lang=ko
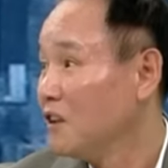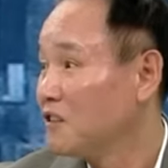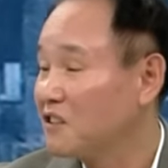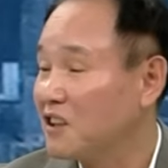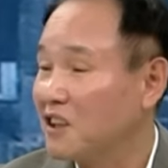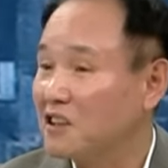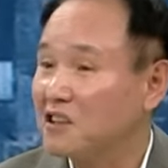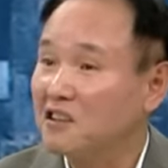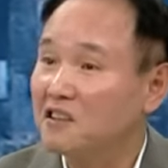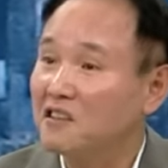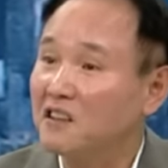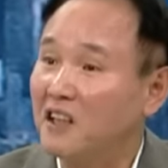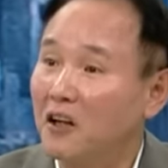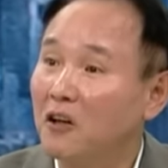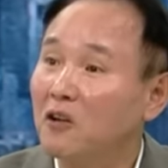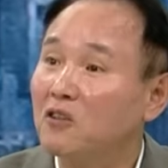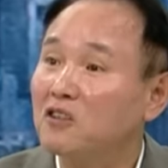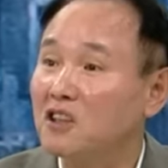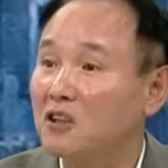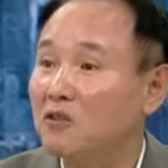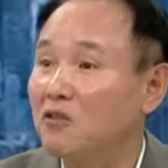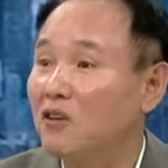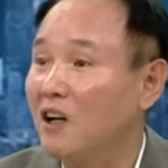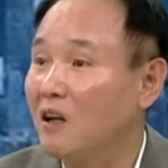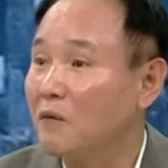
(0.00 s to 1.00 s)
사실은
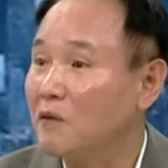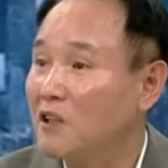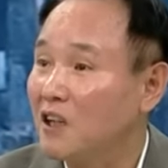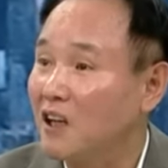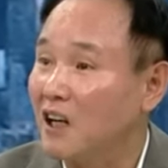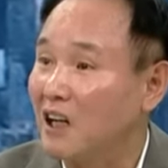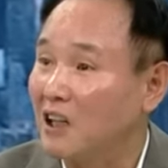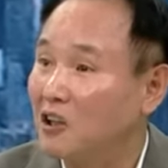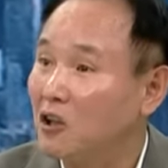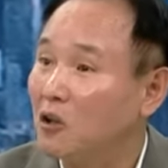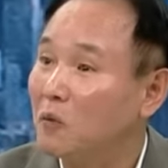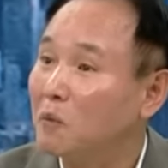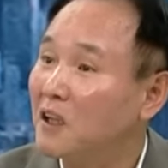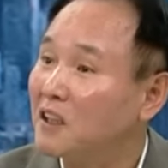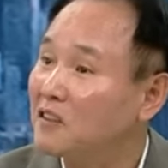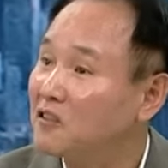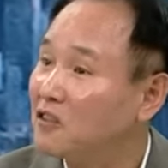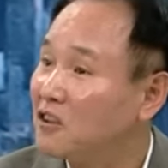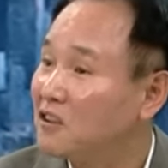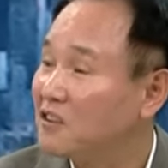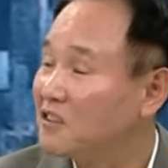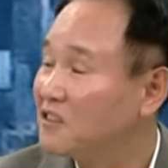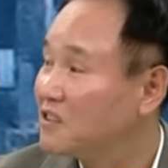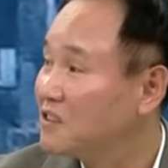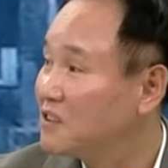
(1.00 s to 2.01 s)
대형차로 가면 각형
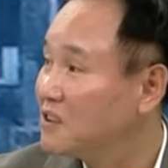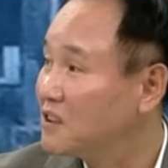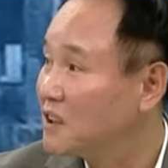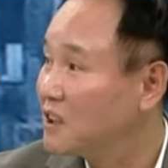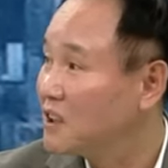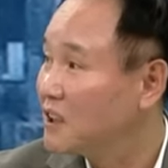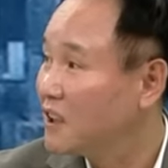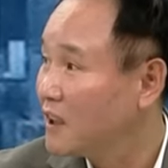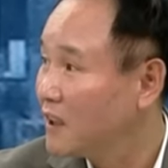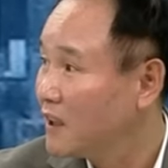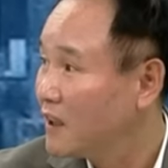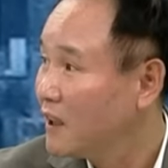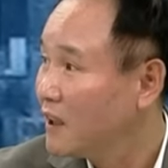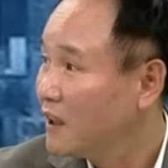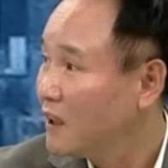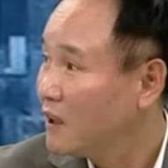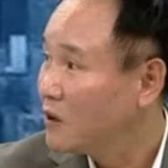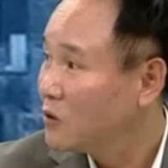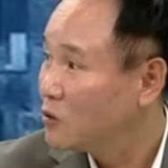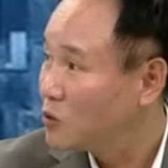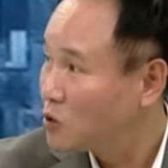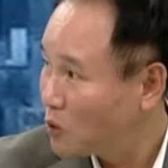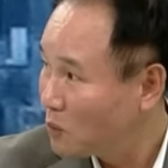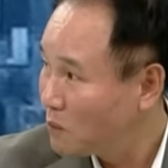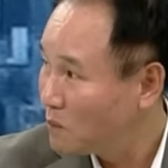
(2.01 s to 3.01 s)
배터리를 쓰는 게
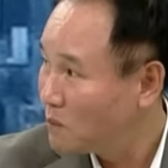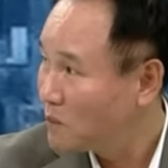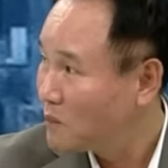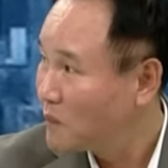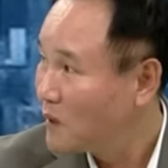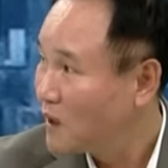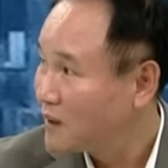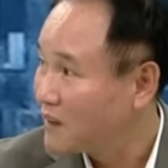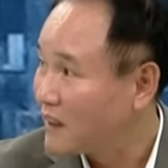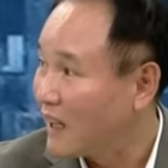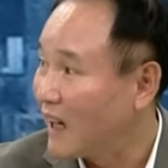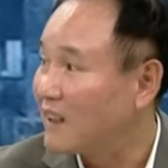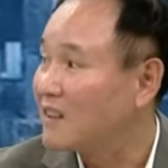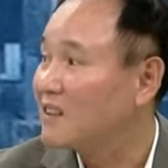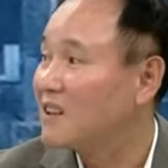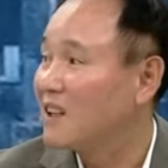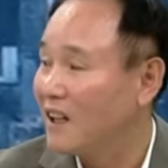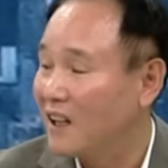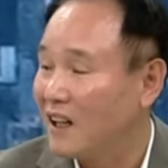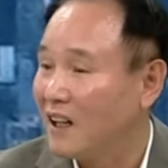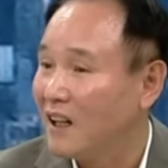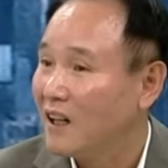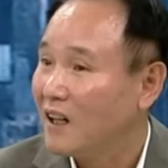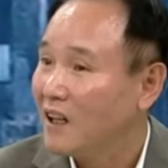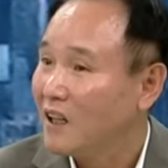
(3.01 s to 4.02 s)
좀
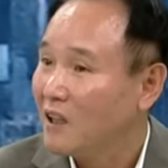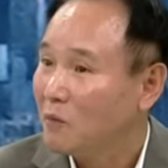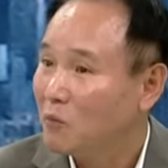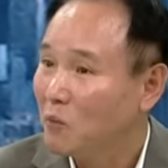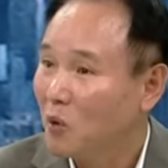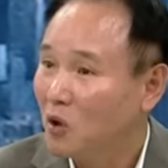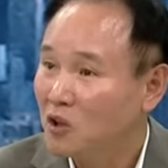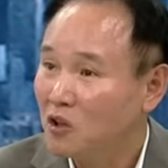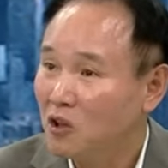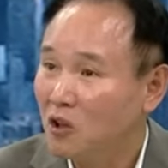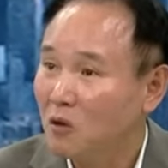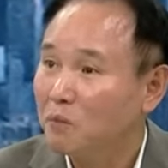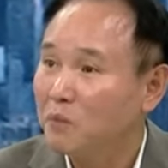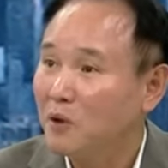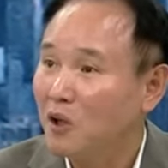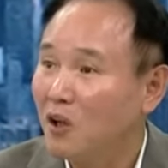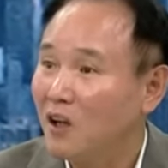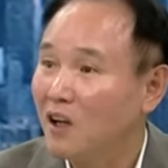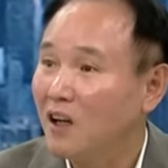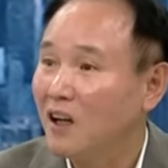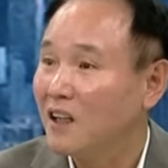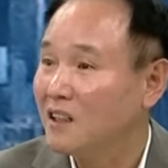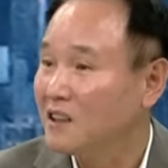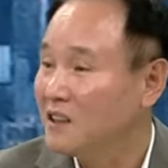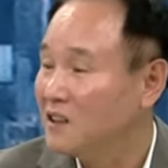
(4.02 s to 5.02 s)
낫다. 음, 음, 음. 뭐 이런
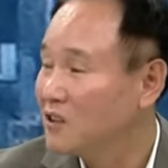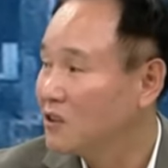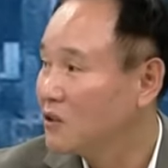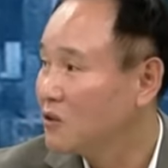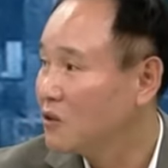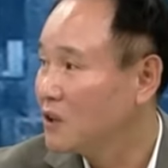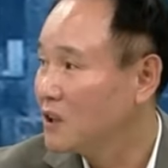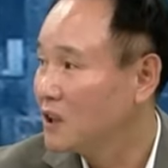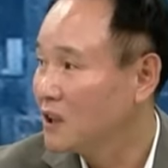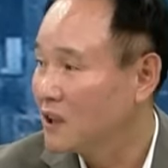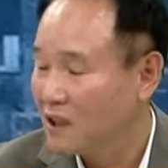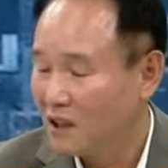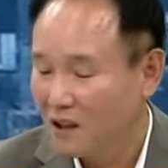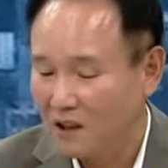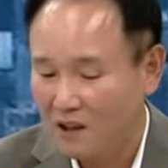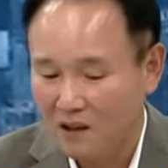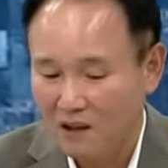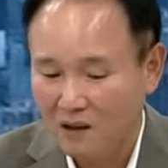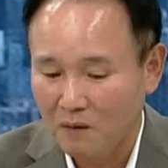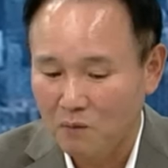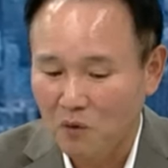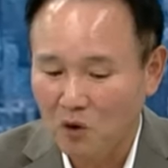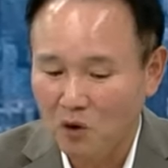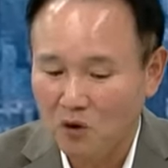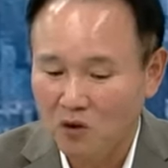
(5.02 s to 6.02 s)
평가가 있는 거니까 음,
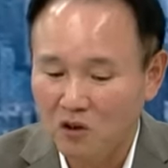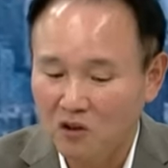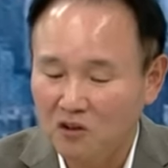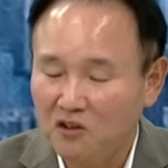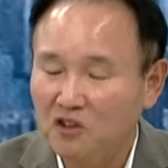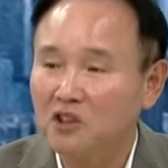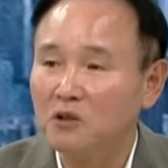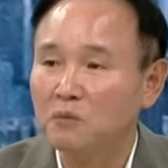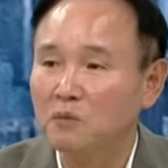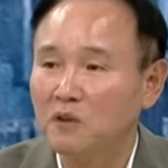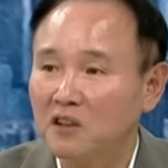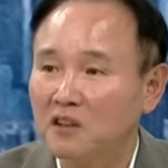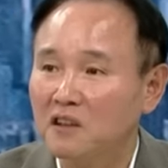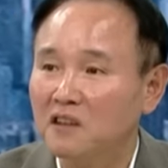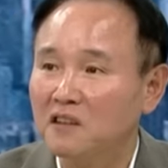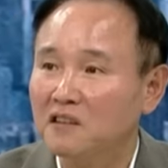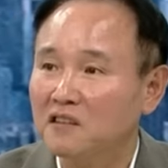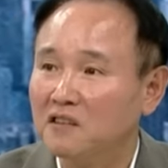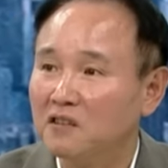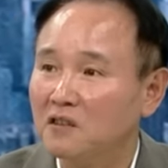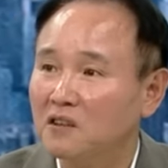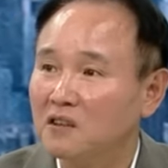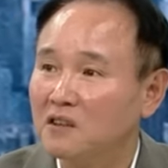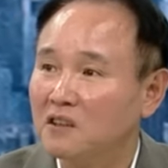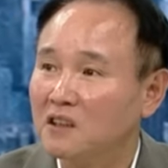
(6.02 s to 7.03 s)
음. 뭐 그런
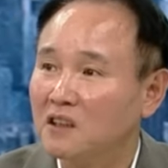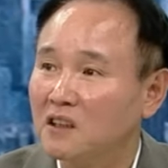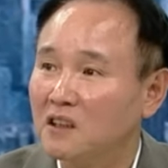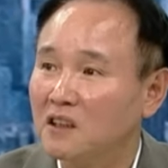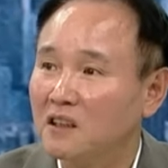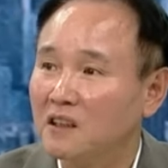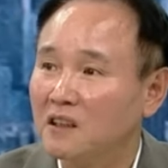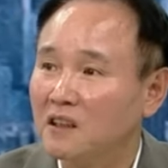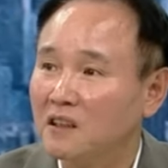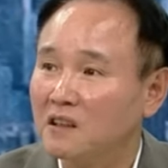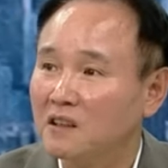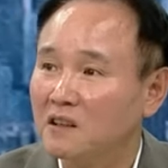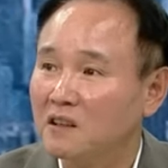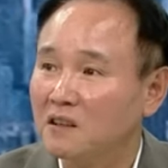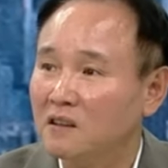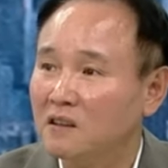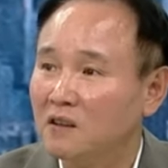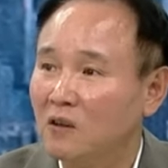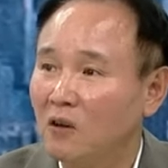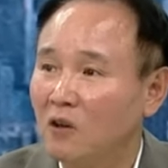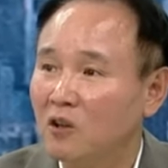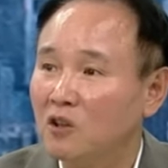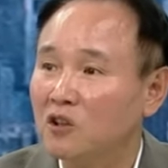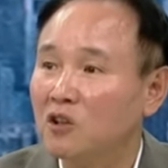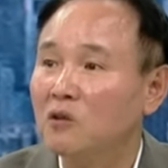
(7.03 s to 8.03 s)
측면에서 이제 그
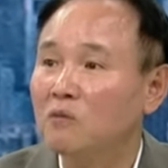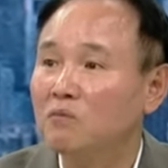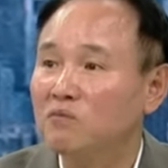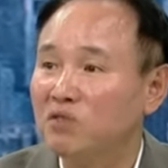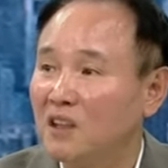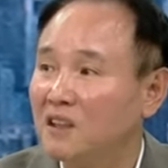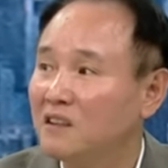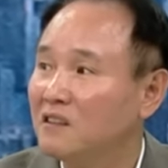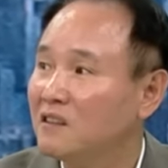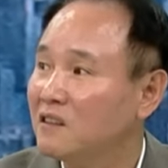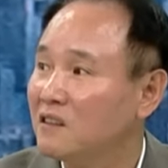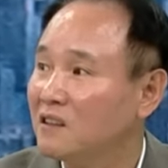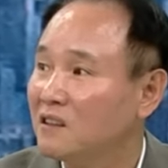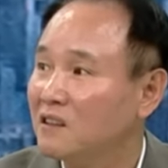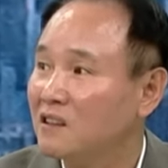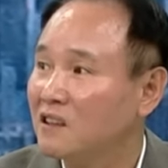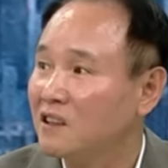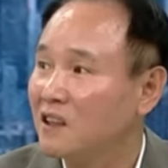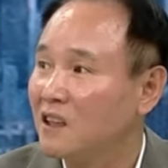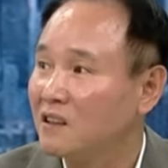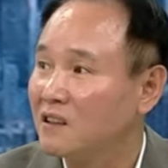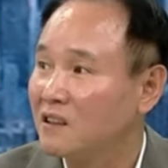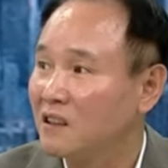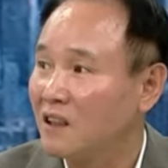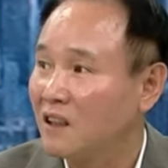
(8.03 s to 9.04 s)
얼티엄 브랜드를
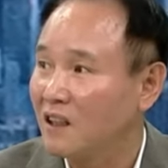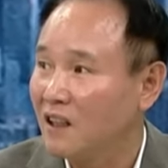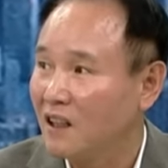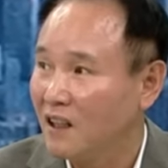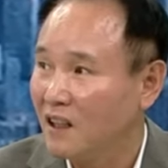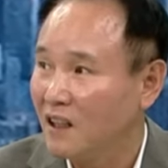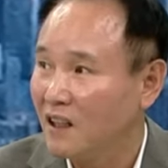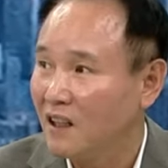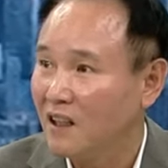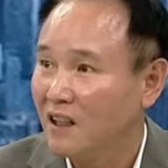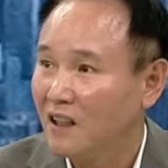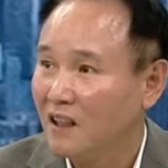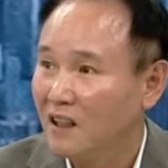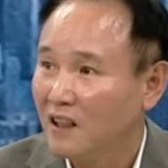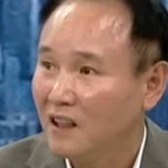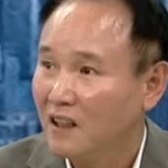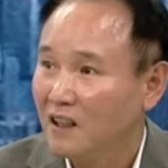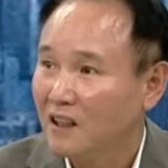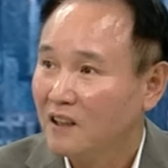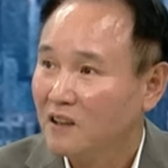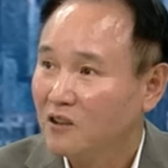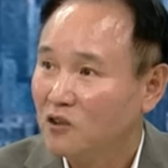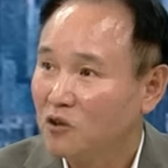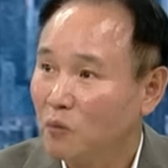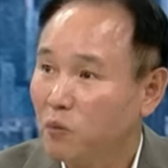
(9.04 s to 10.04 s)
갖다가
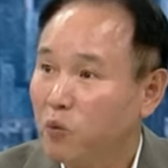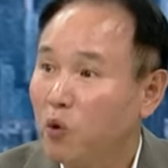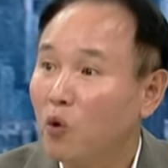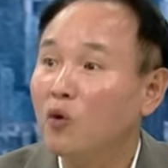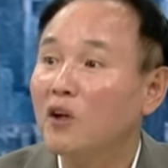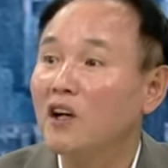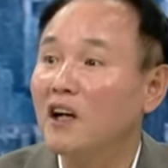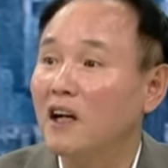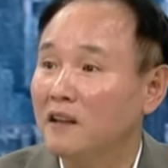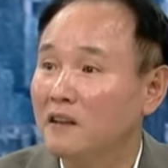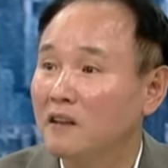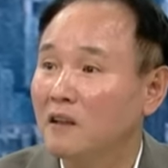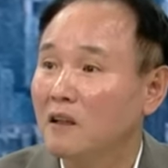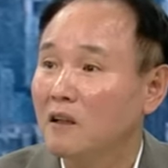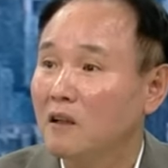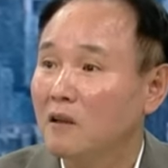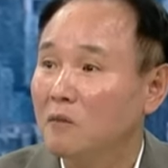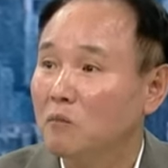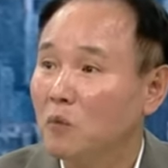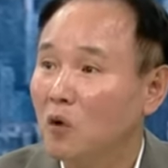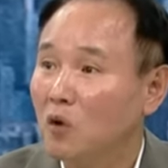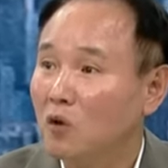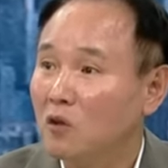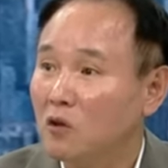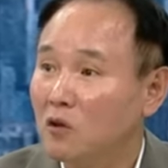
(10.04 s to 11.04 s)
좀 포기한
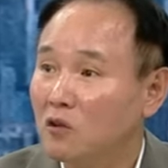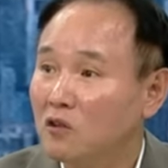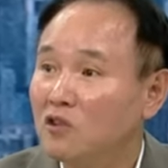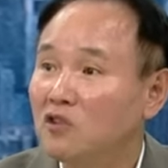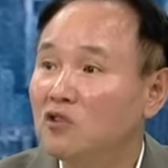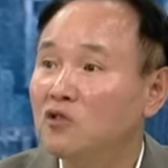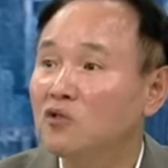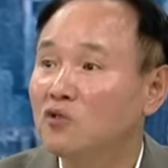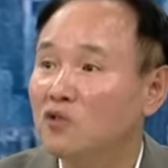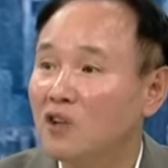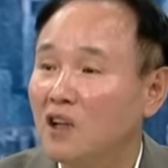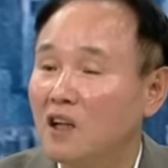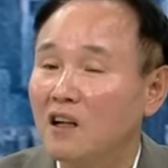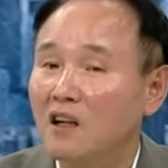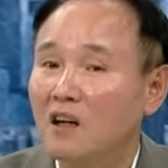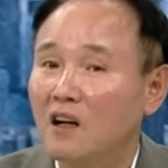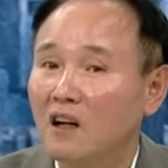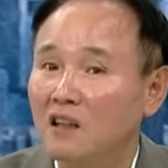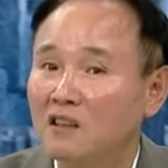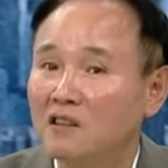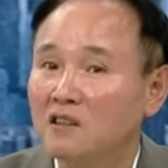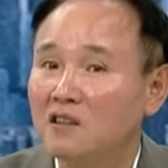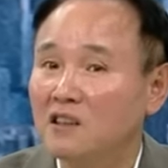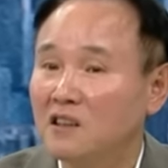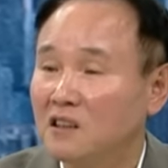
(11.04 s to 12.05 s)
뭐 그런 이유도 하는
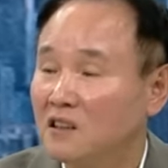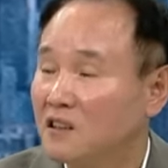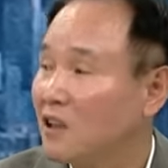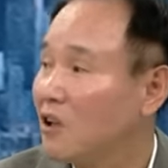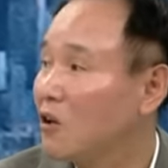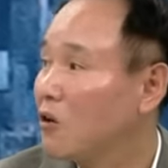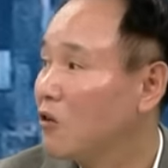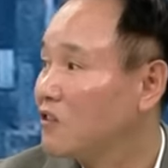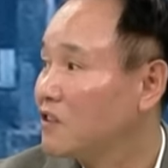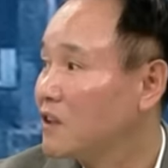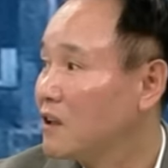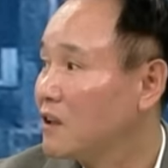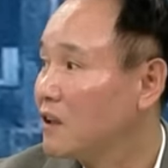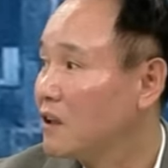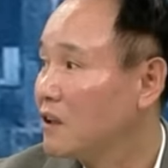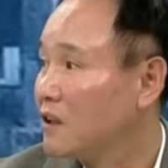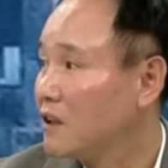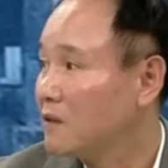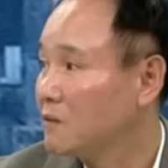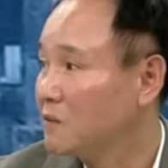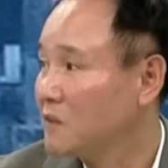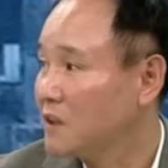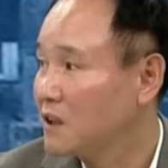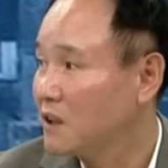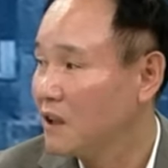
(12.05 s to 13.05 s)
가지는 있다라고 생각을 음,
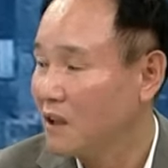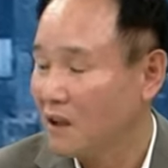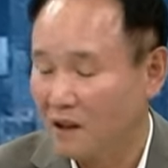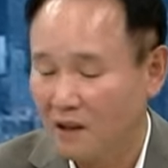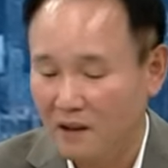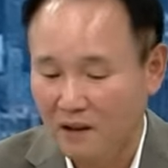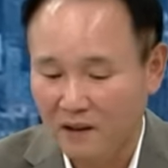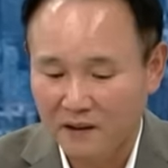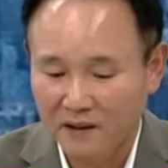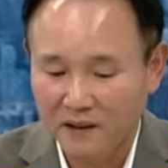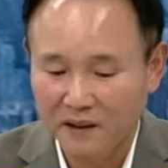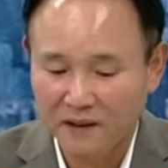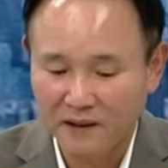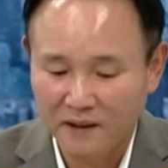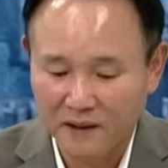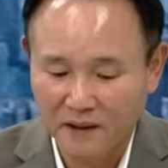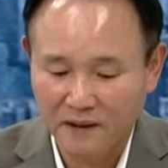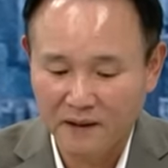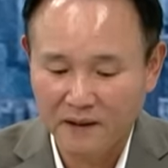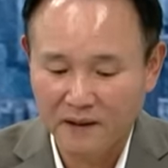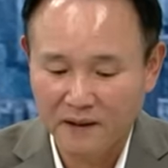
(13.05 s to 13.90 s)
합니다. 음, 알겠습니다. 예, 예, 예.